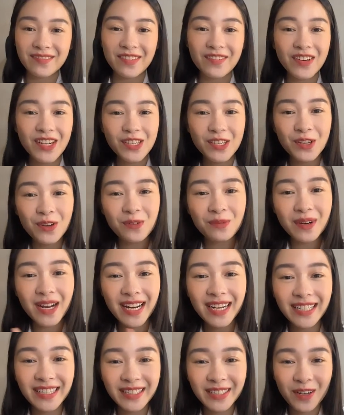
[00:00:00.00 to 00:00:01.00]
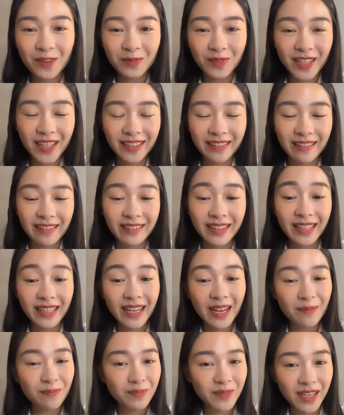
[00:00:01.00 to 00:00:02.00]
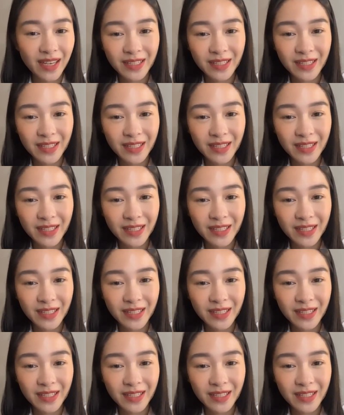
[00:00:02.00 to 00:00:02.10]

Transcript: Và vừa rồi cũng đã là những thông tin thời tiết cập